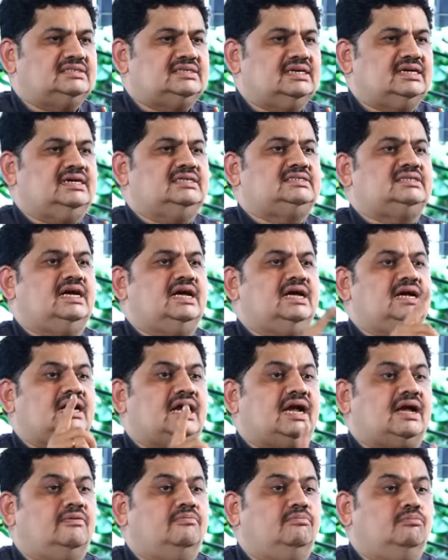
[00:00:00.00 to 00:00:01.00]
கசகசா
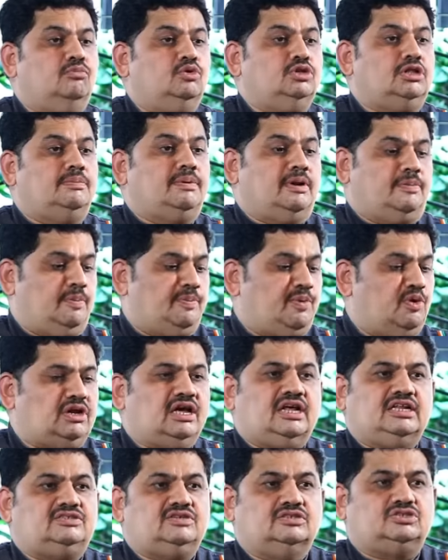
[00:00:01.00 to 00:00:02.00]
முந்திரி பருப்பு
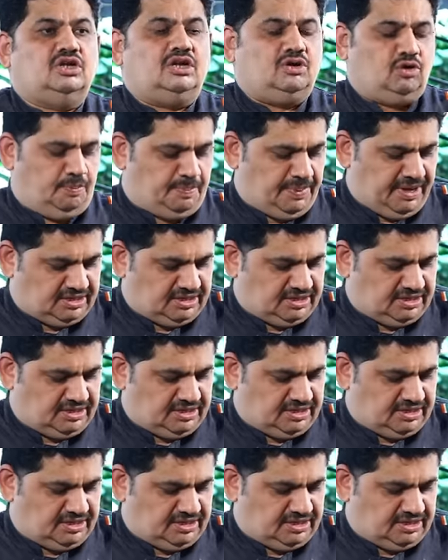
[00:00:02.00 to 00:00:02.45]
போட்டு அரைச்சி வச்சோன்னா ஒரு